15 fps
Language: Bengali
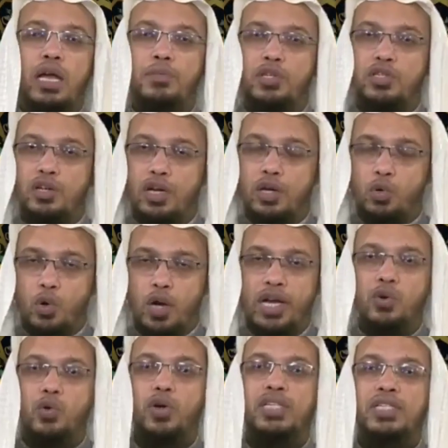এ বিষয়ে
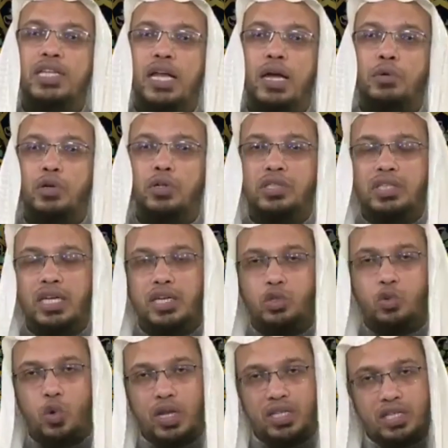উল্লেখ করেছেন এবং যার
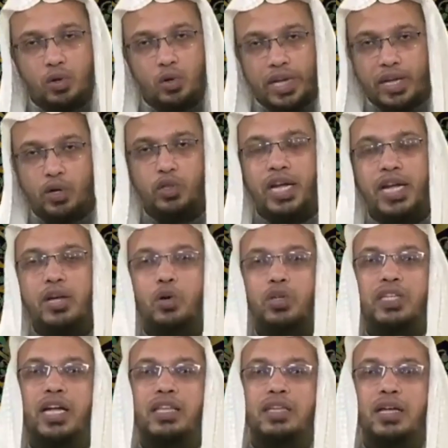খোলাসা হলো একথাই
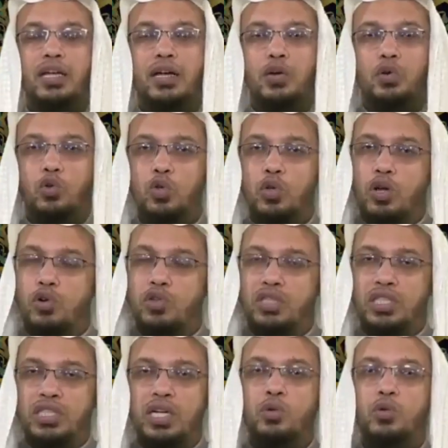অর্থাৎ গোসল
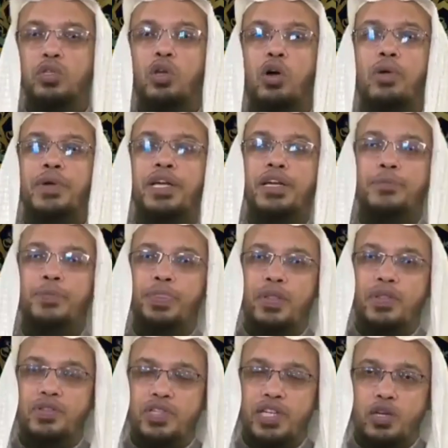করানোর চেষ্টা করতে হবে
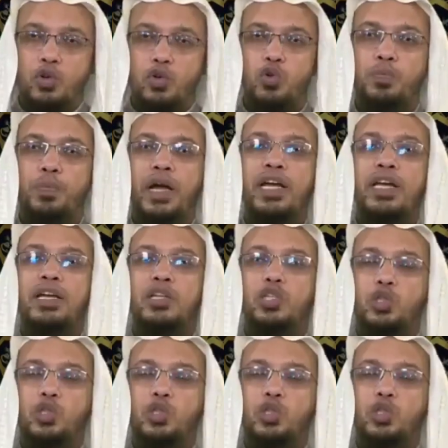যে কোনো উপায়ে